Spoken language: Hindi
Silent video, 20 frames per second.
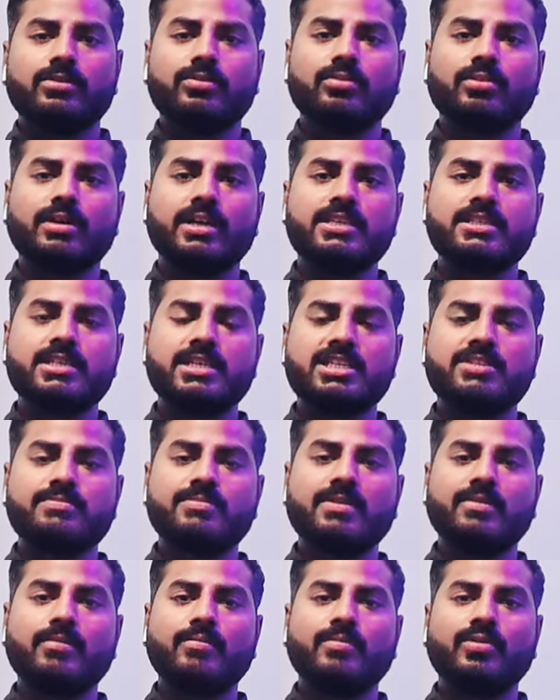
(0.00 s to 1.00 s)
तो गैस
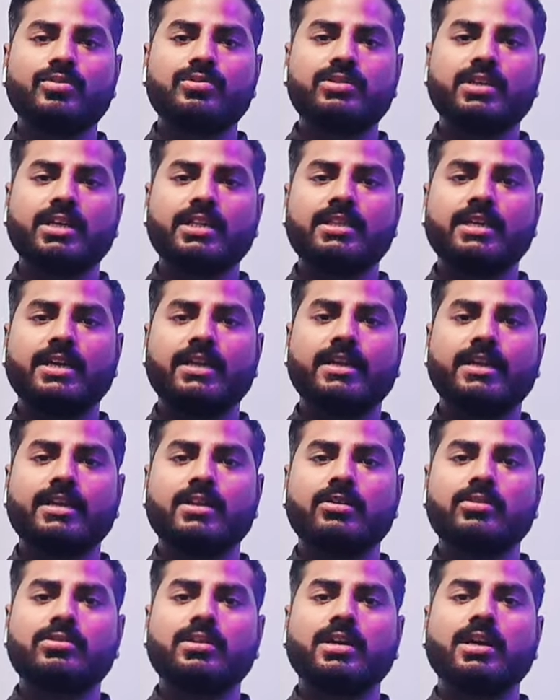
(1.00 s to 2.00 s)
इसमें हमें बहुत ज़्यादा ध्यान
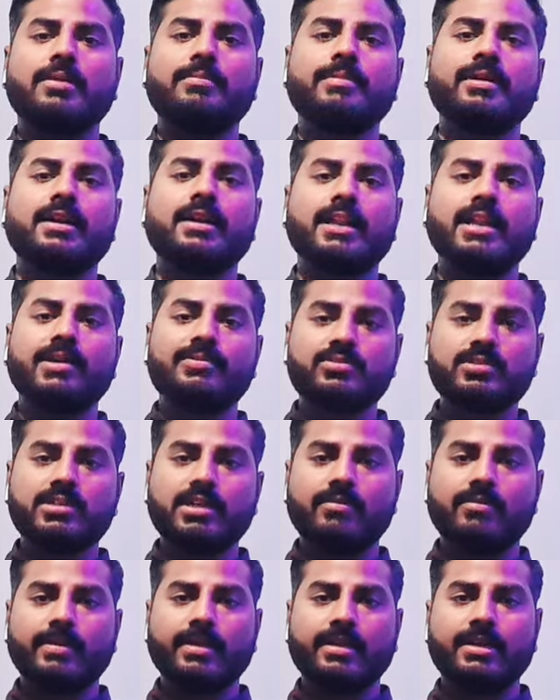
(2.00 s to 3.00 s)
रखना होता है हमें ग्लव्स
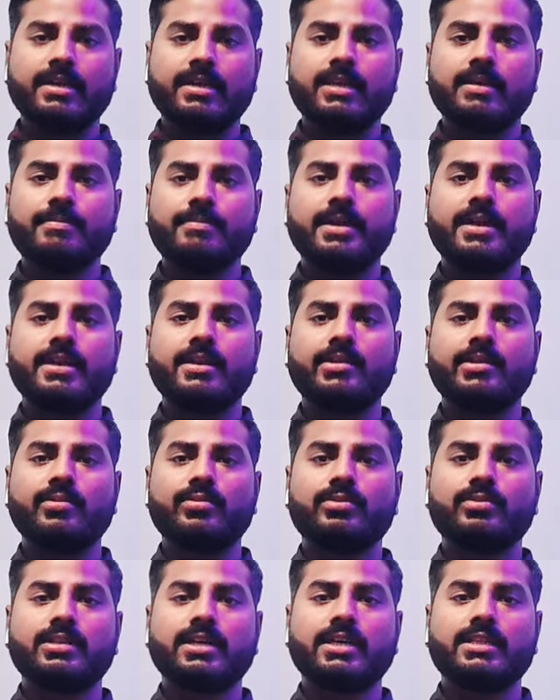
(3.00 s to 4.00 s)
डबल करके पहनने
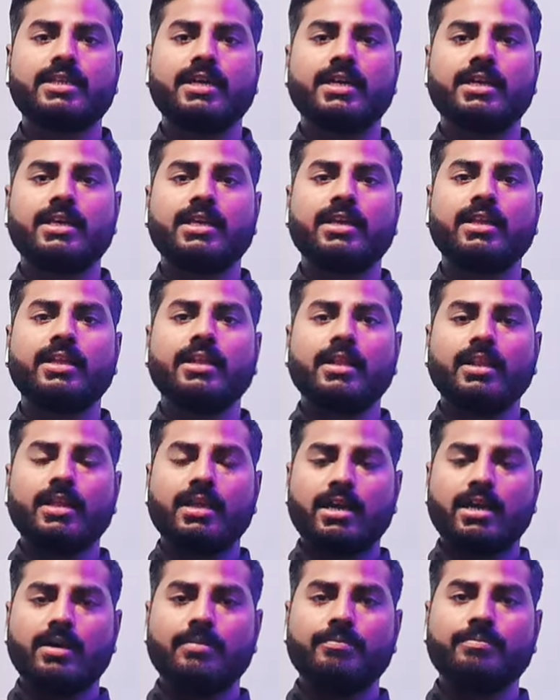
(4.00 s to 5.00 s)
होते हैं ताकि
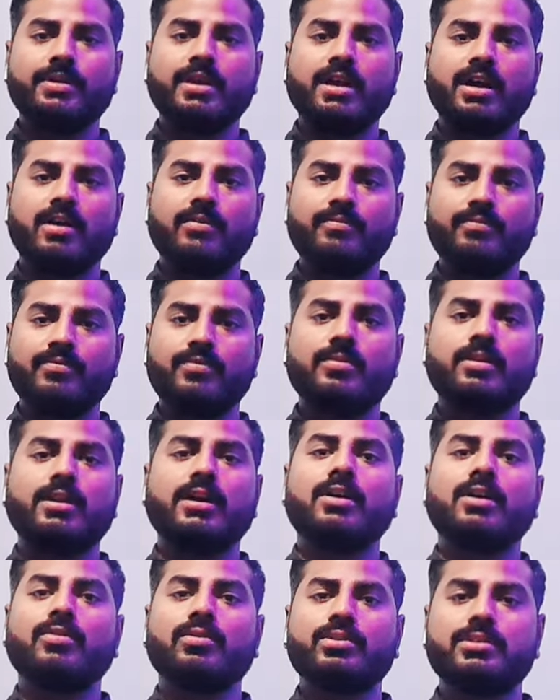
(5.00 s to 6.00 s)
हम भी हार्मफुल ना
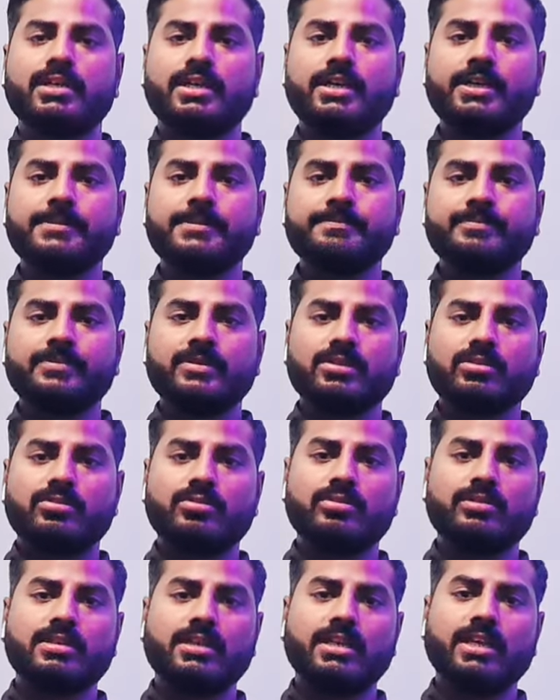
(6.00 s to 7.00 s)
हो जाए
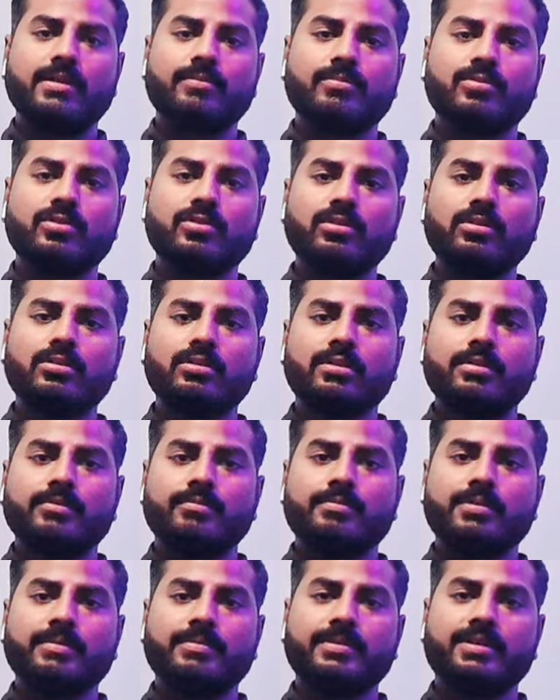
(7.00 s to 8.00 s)
तो इसलिए हमको
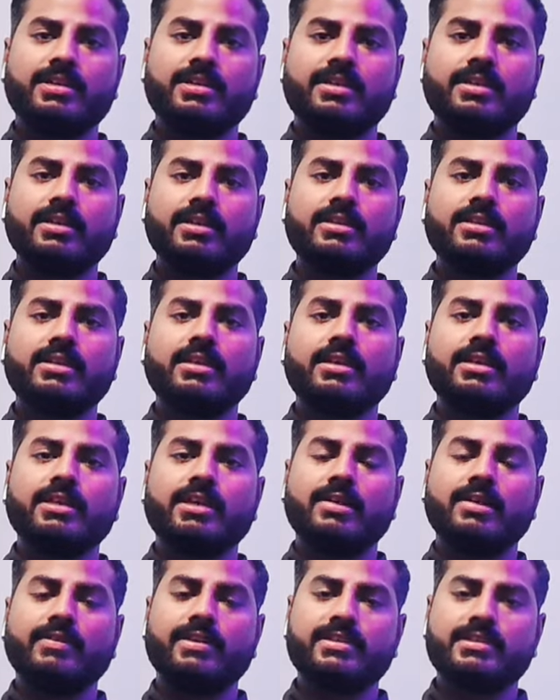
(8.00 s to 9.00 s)
पीपीटी किट
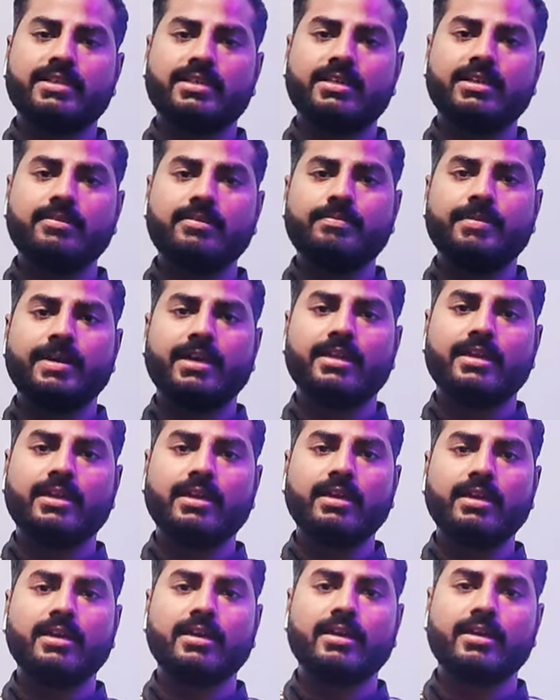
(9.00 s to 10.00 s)
या वैसे किट पहन के
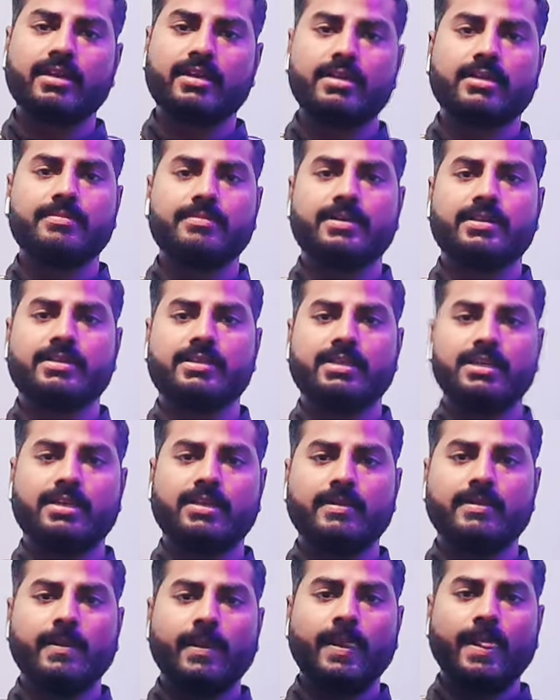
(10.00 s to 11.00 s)
रखनी पड़ती है
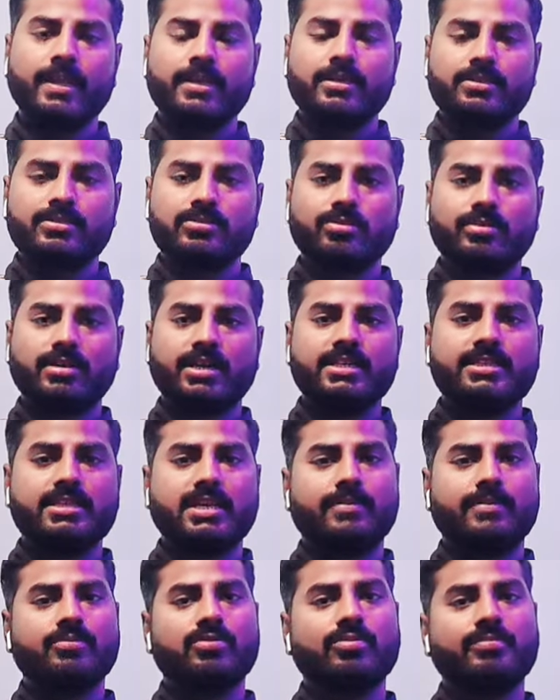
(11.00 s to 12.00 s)
सो so गाइस
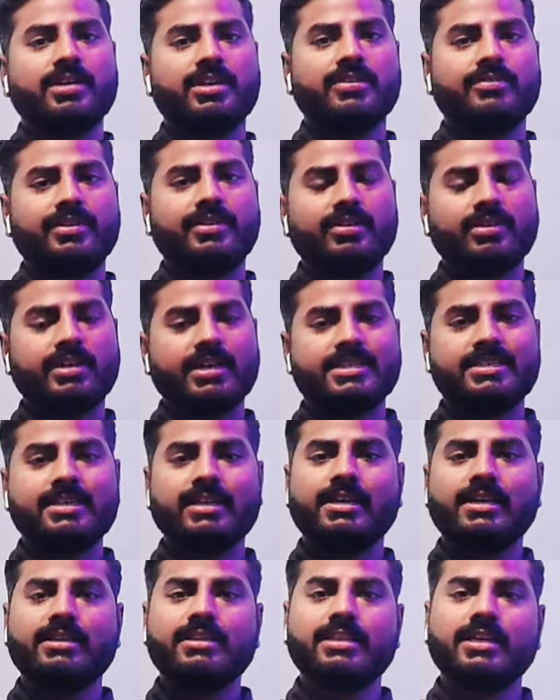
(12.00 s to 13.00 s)
आपको मेरी वीडियो कैसी
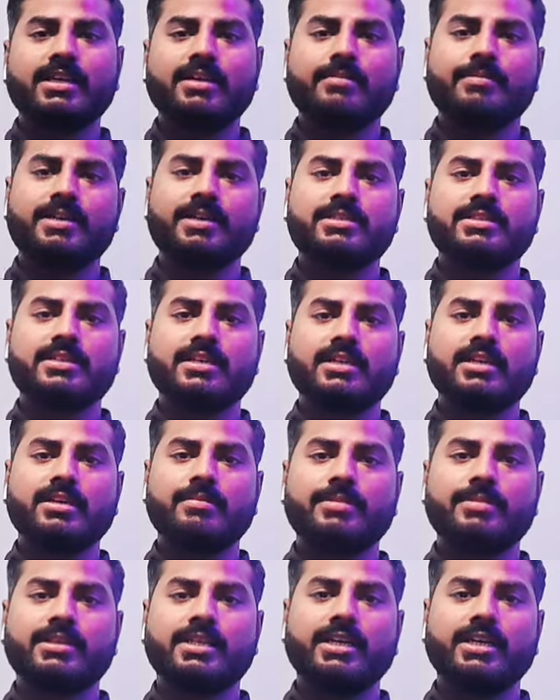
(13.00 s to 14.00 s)
लगती है कमेंट्स करके
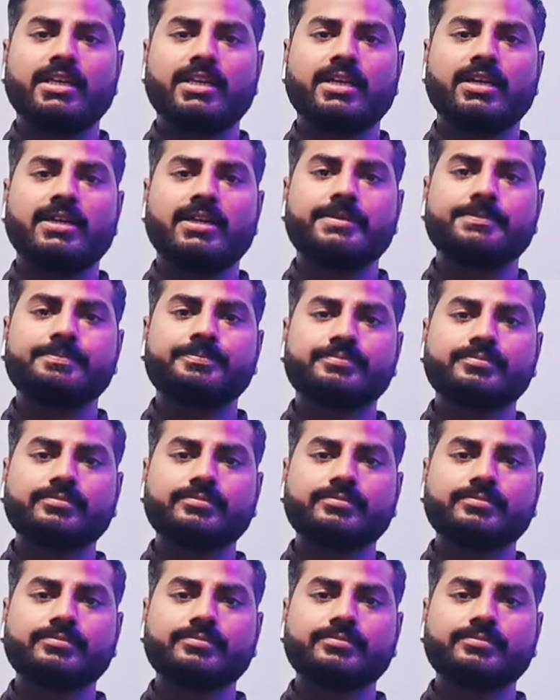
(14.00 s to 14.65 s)
बताइएगा